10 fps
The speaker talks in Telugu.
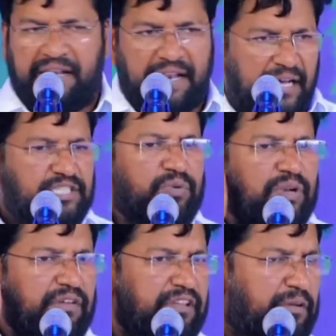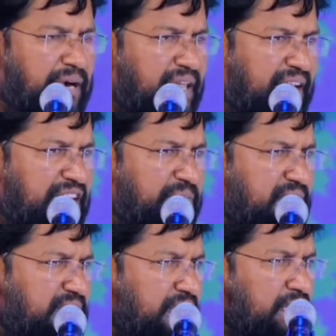నా చెవులకు వినబడ్డ దాన్ని
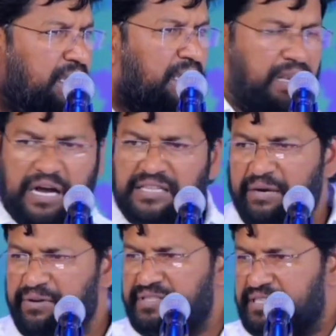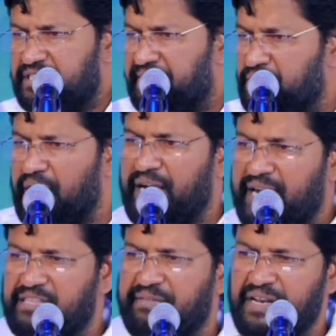బట్టి నా దేవుని చిత్తం ఏందో నాకు
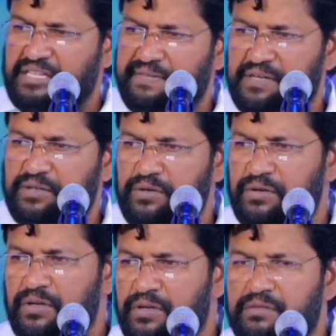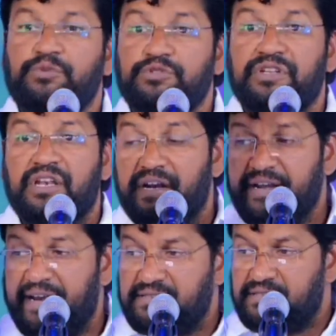అర్థమైనంత వరకు ముందు నేను
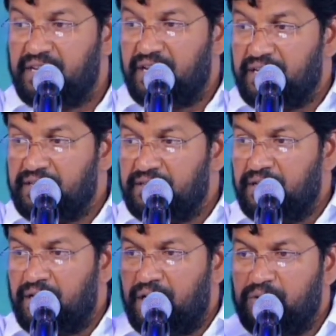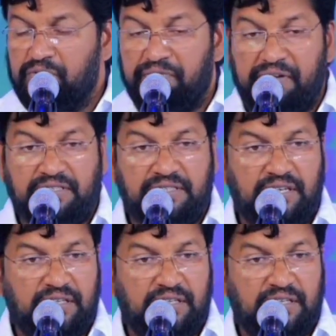అడుగేస్తానని అడుగు వేసి